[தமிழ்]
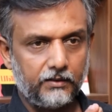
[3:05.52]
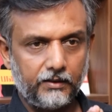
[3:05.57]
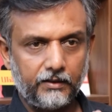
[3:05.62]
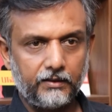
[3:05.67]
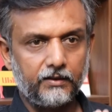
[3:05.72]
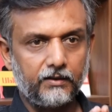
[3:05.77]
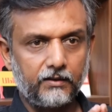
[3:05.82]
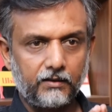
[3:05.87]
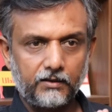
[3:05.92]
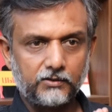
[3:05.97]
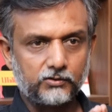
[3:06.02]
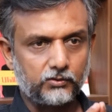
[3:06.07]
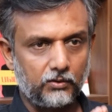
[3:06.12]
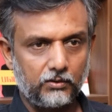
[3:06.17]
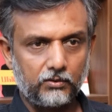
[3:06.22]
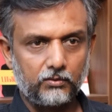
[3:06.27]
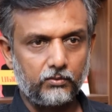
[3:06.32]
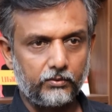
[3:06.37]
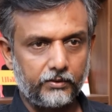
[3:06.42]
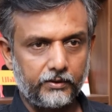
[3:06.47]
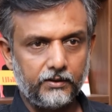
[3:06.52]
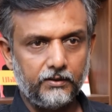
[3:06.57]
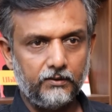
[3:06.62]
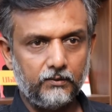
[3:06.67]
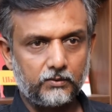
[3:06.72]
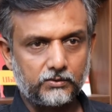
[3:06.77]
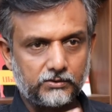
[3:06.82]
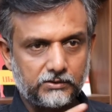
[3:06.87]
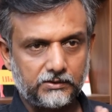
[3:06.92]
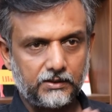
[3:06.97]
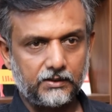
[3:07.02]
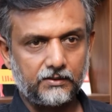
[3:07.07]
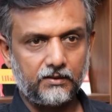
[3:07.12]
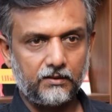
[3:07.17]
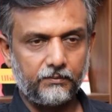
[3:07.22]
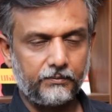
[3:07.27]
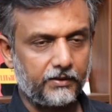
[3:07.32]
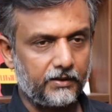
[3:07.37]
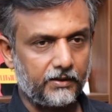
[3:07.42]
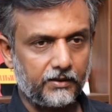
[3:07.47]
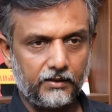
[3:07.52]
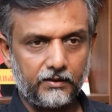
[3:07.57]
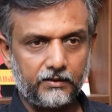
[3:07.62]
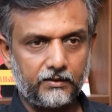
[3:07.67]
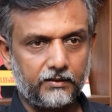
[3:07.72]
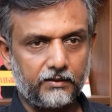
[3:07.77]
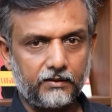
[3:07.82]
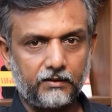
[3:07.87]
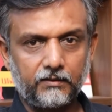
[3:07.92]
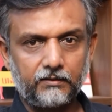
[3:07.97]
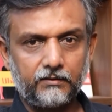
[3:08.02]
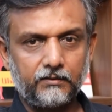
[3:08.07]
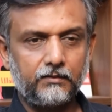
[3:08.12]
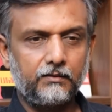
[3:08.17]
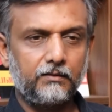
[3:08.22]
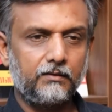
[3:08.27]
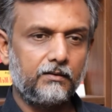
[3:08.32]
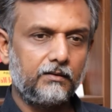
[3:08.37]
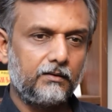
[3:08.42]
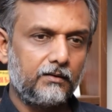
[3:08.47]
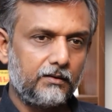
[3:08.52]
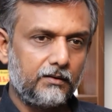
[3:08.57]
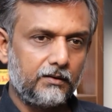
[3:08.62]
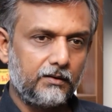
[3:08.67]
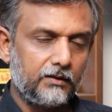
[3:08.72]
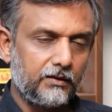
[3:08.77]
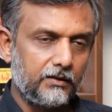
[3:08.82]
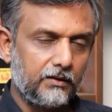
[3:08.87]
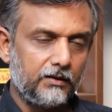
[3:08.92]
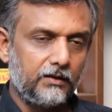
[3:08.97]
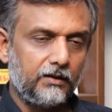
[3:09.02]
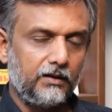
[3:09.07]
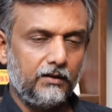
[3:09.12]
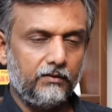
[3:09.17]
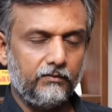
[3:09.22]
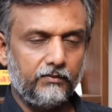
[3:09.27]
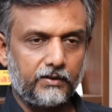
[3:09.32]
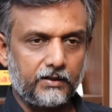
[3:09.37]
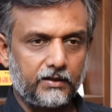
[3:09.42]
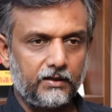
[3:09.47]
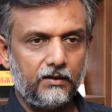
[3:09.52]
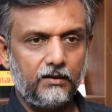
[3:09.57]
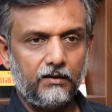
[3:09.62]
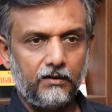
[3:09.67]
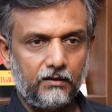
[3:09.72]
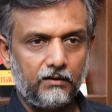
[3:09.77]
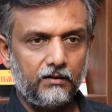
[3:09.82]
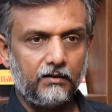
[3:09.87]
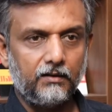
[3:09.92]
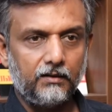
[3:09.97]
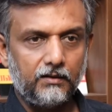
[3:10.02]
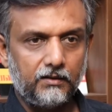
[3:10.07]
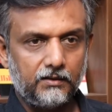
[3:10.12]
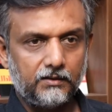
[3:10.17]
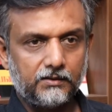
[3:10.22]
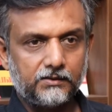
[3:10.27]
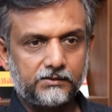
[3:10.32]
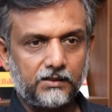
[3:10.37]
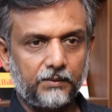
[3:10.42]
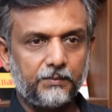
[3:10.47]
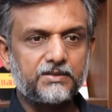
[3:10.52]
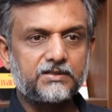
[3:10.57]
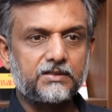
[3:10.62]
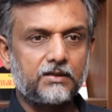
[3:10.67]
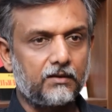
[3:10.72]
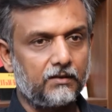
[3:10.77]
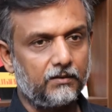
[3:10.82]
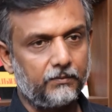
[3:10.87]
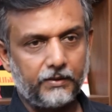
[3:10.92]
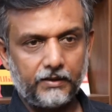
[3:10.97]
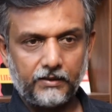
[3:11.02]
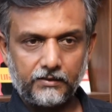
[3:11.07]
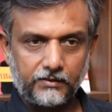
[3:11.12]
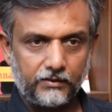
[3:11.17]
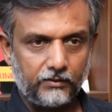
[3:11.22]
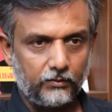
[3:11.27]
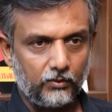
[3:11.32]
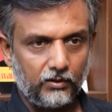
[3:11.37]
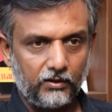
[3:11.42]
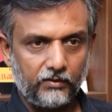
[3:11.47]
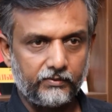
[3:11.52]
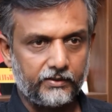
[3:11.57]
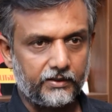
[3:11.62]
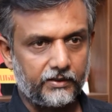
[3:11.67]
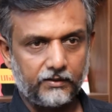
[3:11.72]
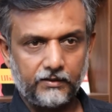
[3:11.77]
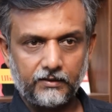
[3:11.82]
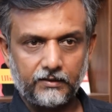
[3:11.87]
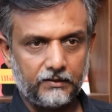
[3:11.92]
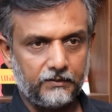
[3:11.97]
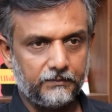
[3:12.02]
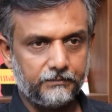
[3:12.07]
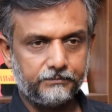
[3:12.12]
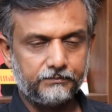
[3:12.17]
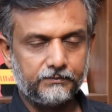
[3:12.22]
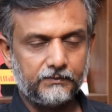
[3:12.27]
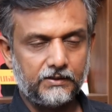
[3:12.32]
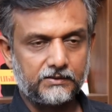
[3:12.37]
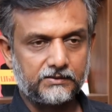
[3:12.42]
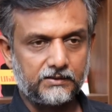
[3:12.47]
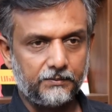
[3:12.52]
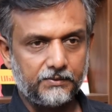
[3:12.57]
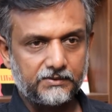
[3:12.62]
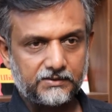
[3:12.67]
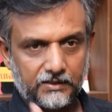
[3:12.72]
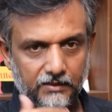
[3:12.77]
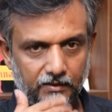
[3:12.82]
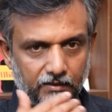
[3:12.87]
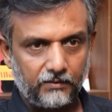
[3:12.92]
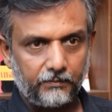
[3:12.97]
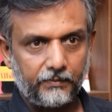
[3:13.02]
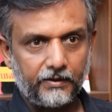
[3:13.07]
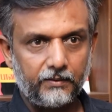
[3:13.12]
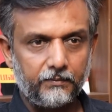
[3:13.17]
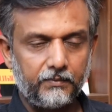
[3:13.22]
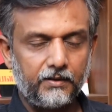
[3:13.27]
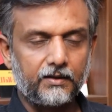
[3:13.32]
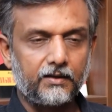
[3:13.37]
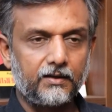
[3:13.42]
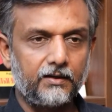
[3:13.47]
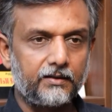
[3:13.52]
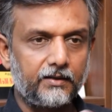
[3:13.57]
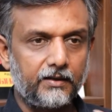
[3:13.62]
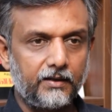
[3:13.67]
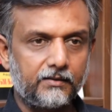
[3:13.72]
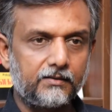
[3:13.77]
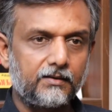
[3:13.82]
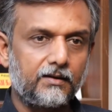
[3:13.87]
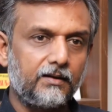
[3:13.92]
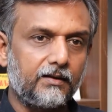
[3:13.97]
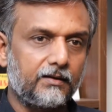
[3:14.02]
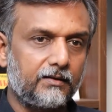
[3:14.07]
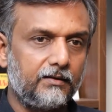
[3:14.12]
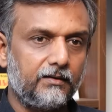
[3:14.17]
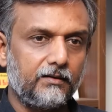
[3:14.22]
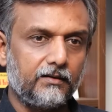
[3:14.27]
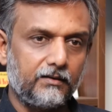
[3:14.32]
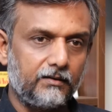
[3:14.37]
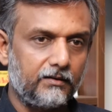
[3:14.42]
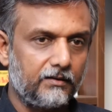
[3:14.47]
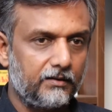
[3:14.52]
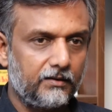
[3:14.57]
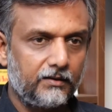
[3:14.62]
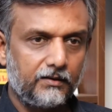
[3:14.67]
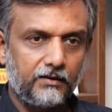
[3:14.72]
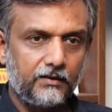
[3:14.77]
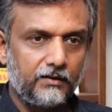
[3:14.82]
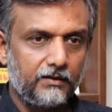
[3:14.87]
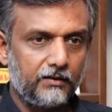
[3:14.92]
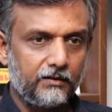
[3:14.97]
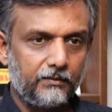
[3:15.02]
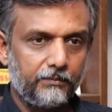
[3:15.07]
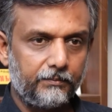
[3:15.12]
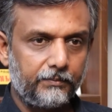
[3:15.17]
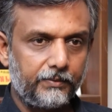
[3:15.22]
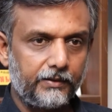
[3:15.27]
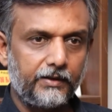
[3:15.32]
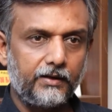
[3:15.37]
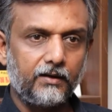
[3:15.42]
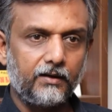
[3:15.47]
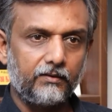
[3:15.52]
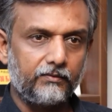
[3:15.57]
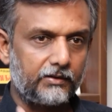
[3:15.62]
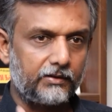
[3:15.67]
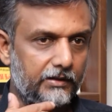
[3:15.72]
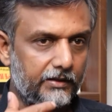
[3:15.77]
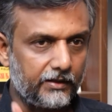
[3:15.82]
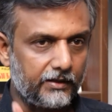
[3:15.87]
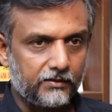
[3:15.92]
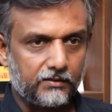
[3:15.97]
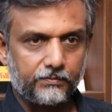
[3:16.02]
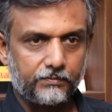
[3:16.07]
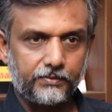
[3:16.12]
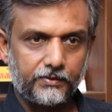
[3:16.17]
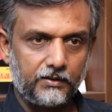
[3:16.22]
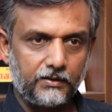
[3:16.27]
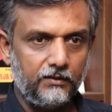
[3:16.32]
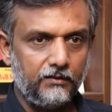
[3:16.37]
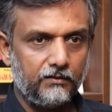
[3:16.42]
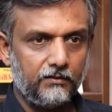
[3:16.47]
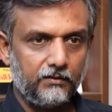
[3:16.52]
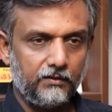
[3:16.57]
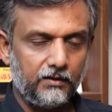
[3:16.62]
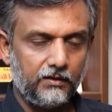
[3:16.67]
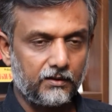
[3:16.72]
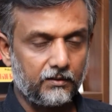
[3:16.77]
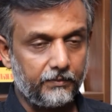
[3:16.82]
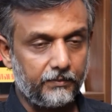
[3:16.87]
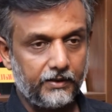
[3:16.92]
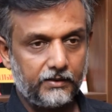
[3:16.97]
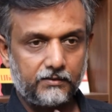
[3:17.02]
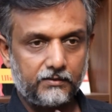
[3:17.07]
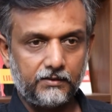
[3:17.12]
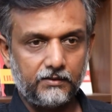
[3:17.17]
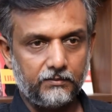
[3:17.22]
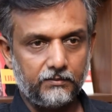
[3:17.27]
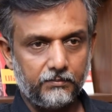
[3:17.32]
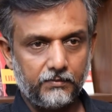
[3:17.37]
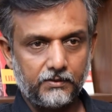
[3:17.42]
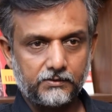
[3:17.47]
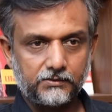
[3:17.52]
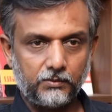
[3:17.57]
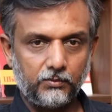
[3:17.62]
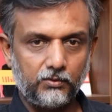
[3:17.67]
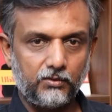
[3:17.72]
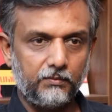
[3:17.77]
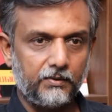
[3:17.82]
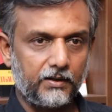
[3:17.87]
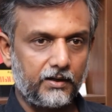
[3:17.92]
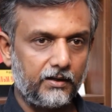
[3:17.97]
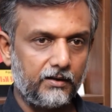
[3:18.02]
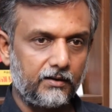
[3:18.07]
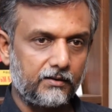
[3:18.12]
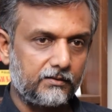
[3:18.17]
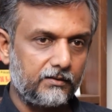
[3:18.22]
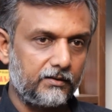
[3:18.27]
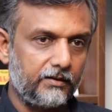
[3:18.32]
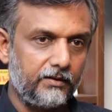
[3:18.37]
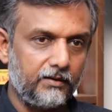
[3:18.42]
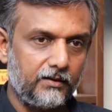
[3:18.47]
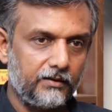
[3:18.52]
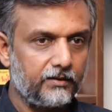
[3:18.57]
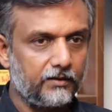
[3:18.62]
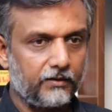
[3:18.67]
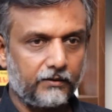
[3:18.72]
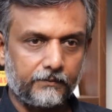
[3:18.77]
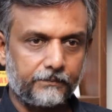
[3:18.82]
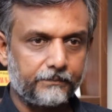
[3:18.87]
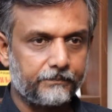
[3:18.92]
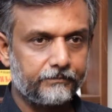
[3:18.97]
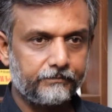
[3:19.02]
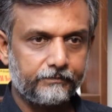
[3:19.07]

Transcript: என்கின்ற சொல்லக்கூடிய ஒரு சித்தாந்த நம்பிக்கைகளாக இருக்கிறது இவர்கள் சமஸ்கிருத மயத்தை உள்ளே வைக்கிறார்கள் இந்த சமஸ்கிருத மயமாக்கலுக்கு எதிராக பெரிய அளவிற்கு எதிர்ப்புகள் அங்கே மெய்த்தி சமூக மக்களிடத்தில் எழுகிறது